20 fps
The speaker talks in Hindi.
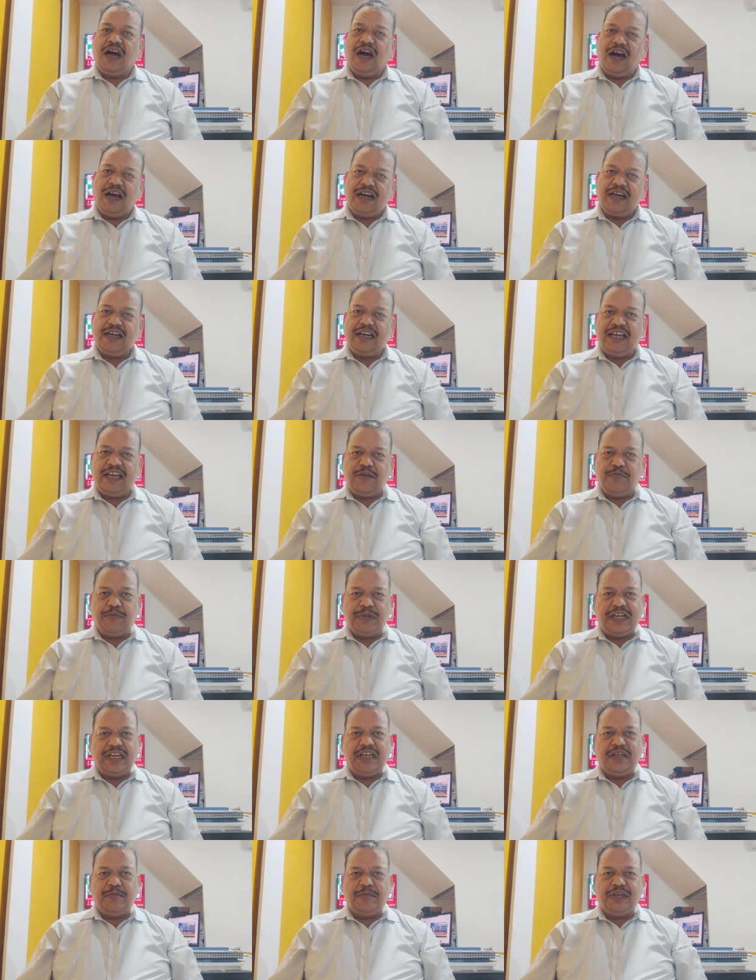हर नए
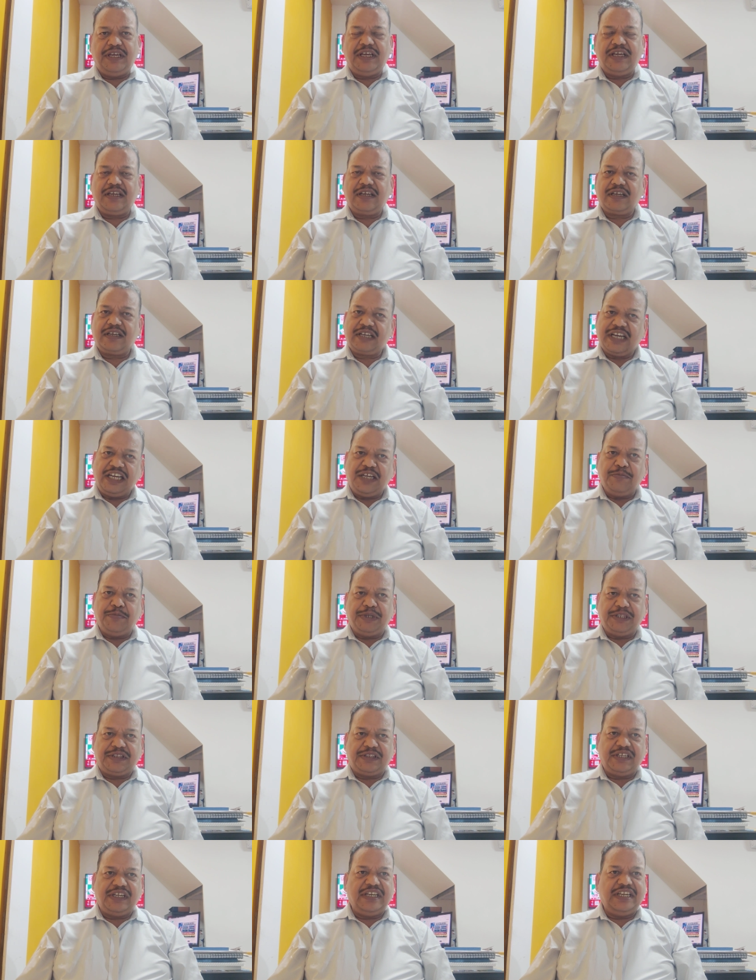महीने में कई
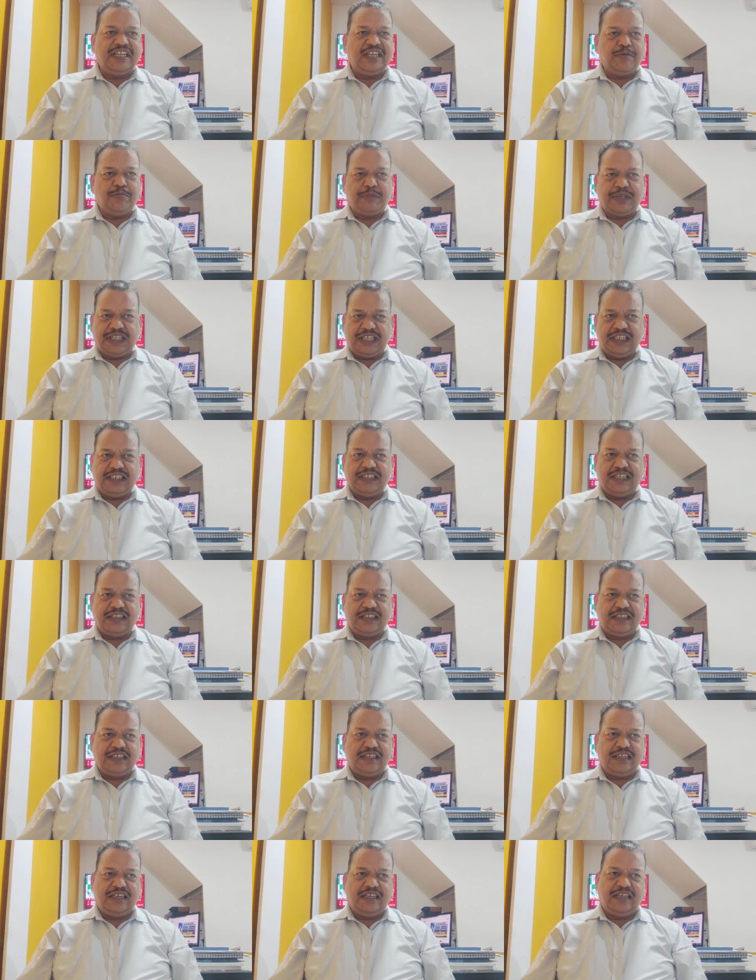वित्तीय नियम बदल
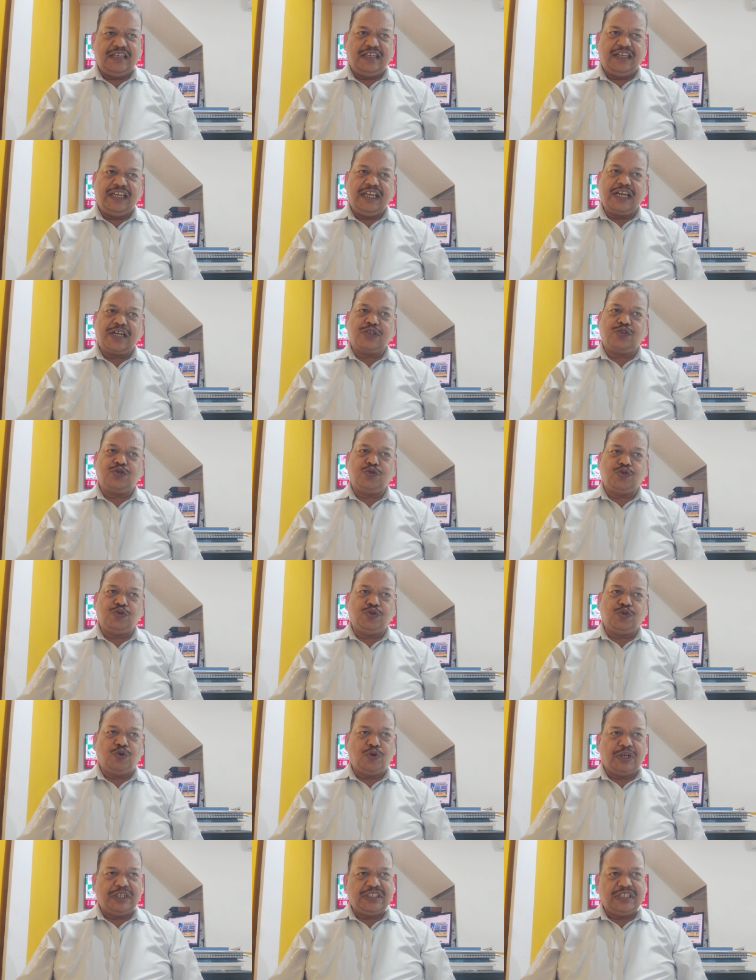जाते हैं एक जून
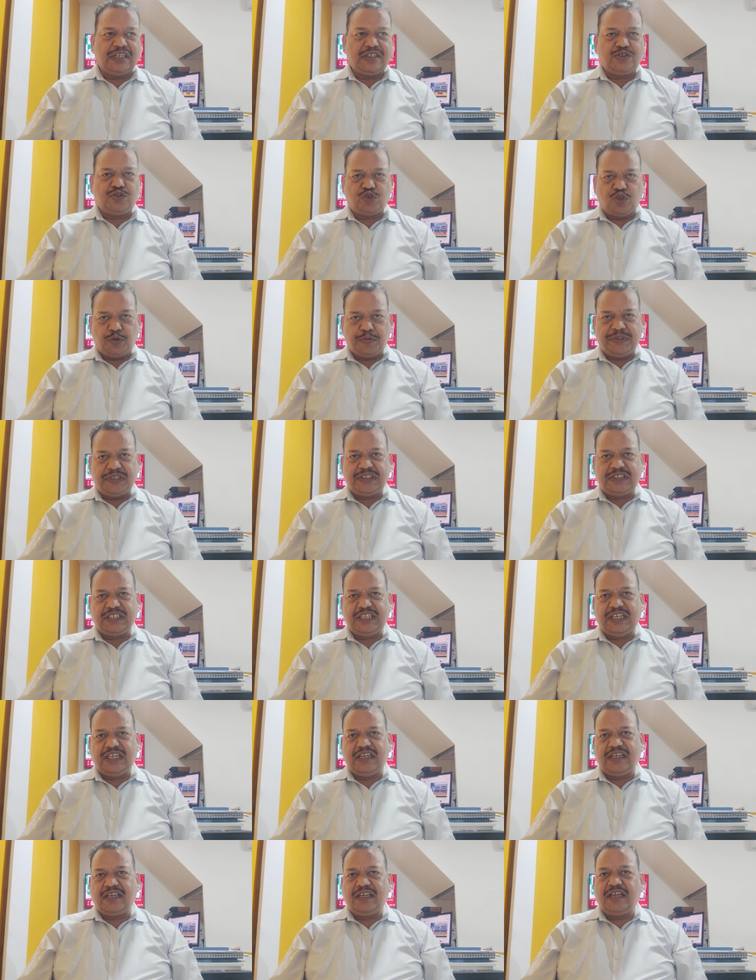2024
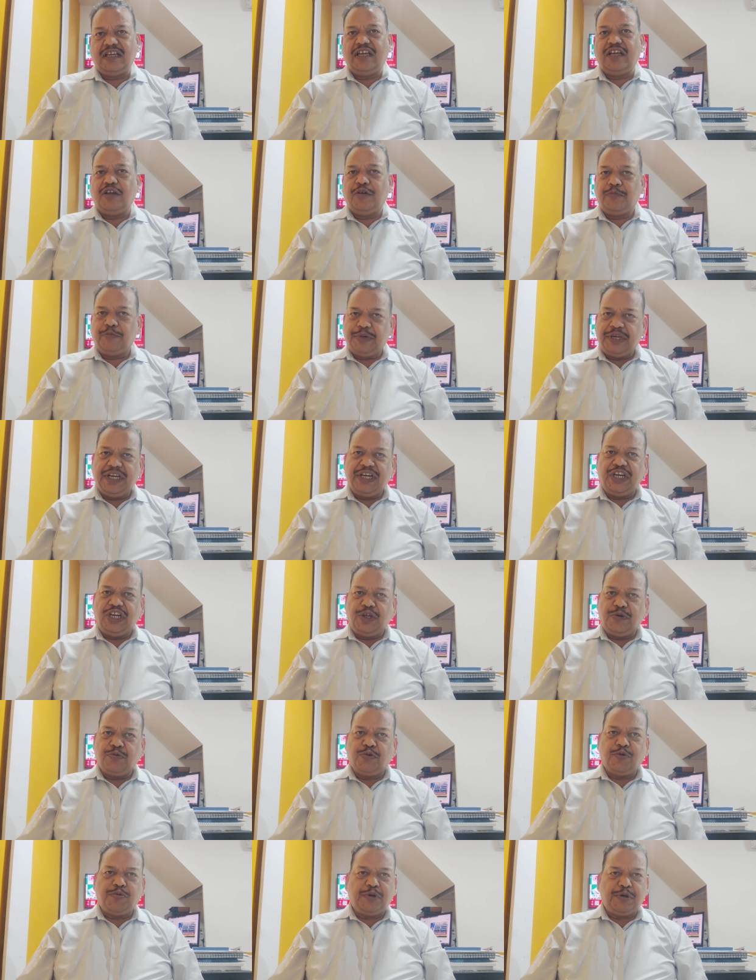से भी
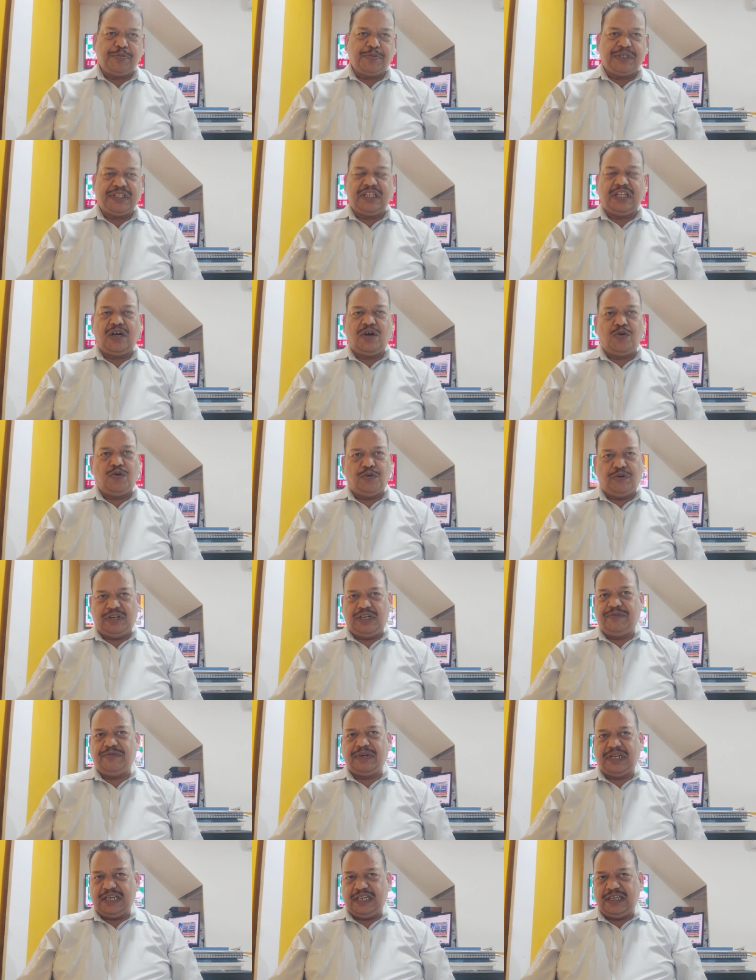नींबू में बदलाव
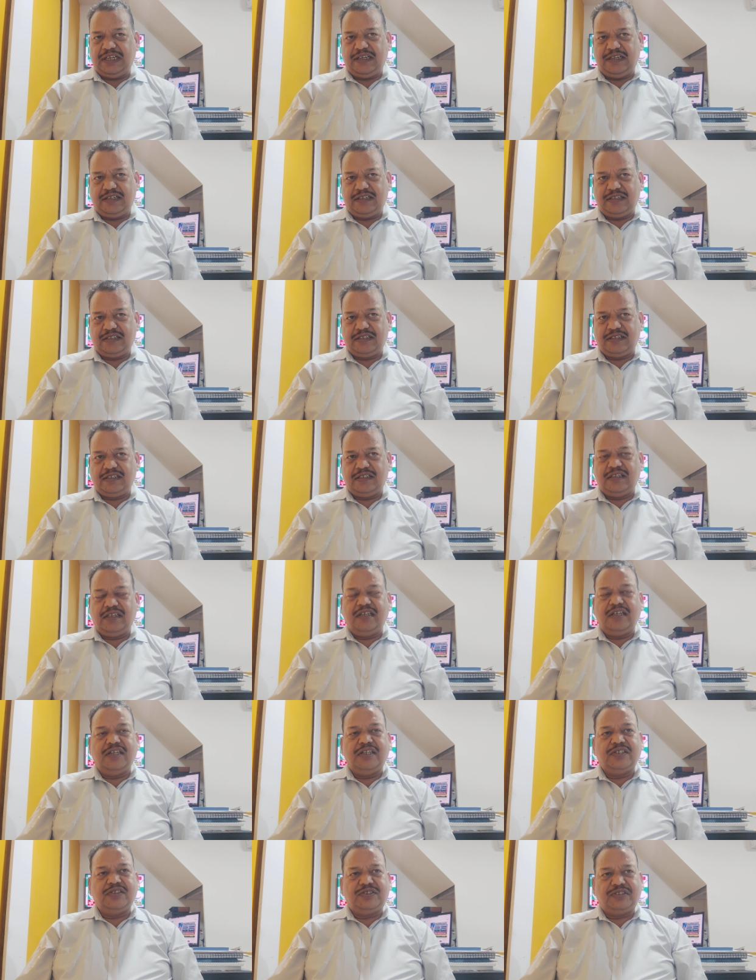होने वाला है
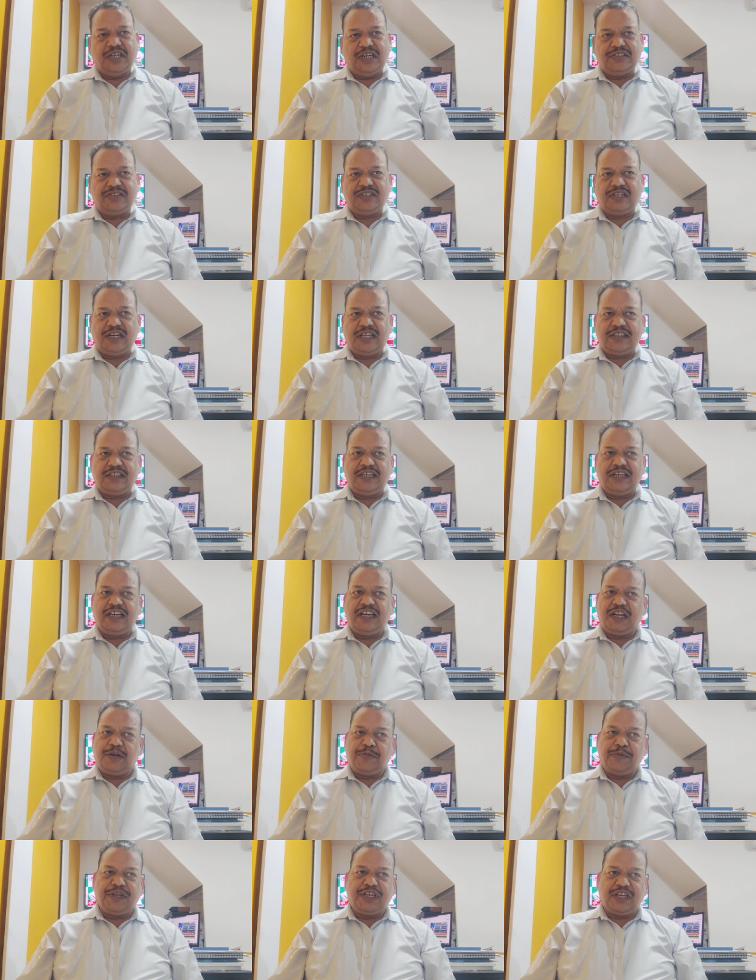चिलचिलाती
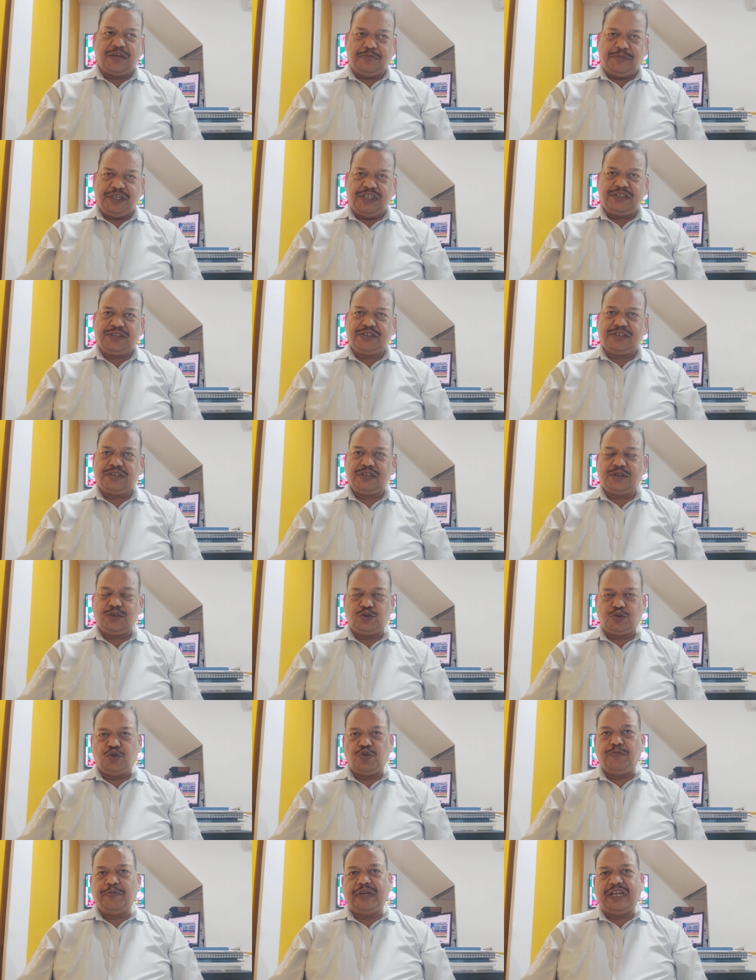गर्मी के बीच
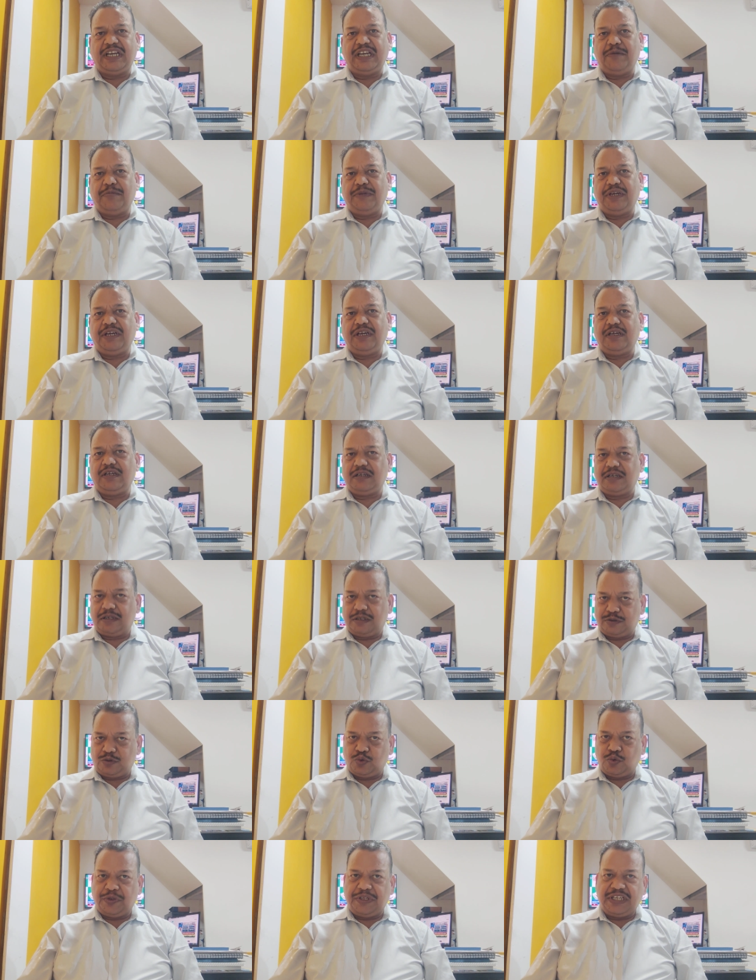जून महीने में
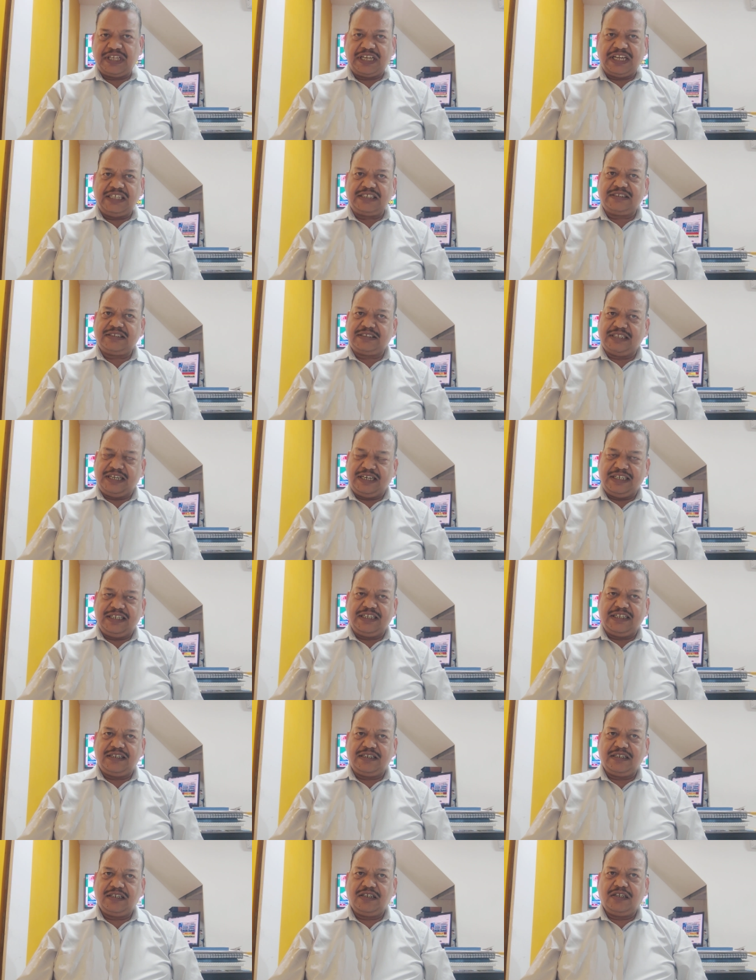रसोई गैस
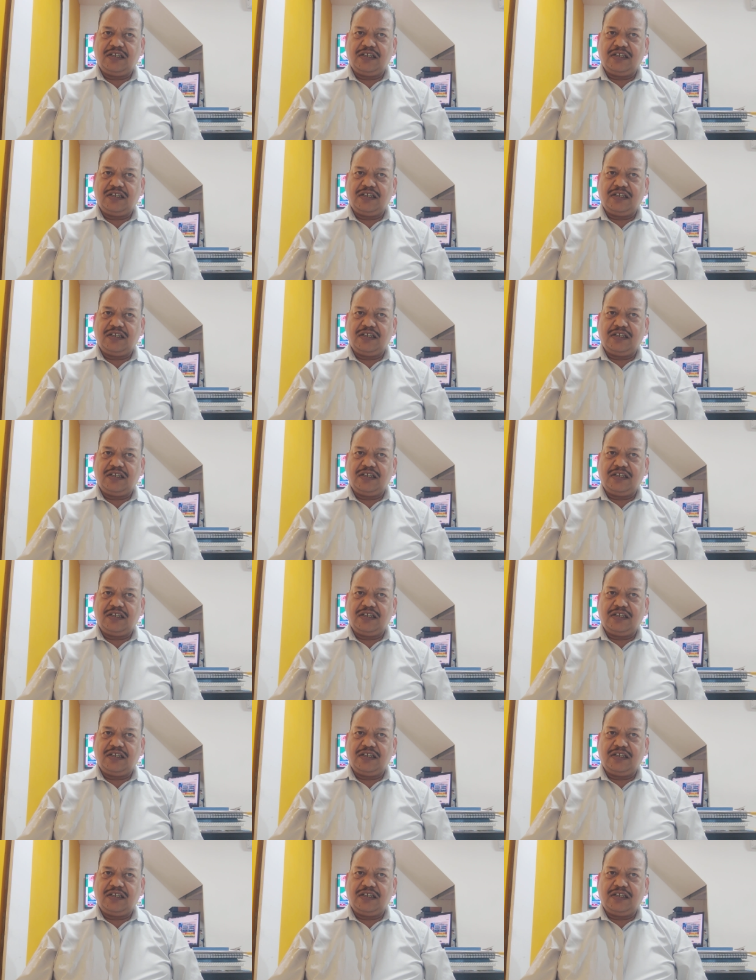सिलेंडर